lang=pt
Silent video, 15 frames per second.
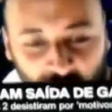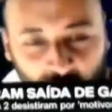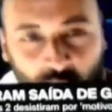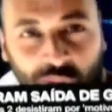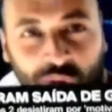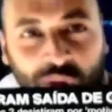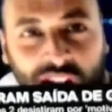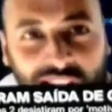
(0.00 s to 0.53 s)
O
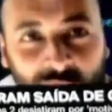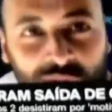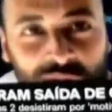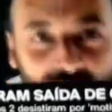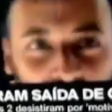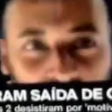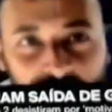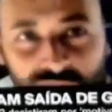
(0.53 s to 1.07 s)
grupo do
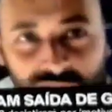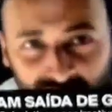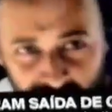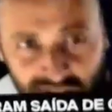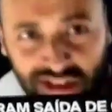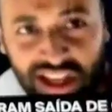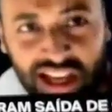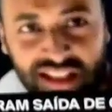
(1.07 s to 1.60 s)
Canhones todos
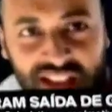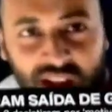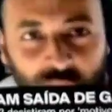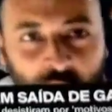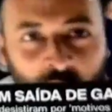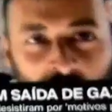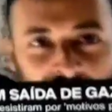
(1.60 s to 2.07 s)
já estão no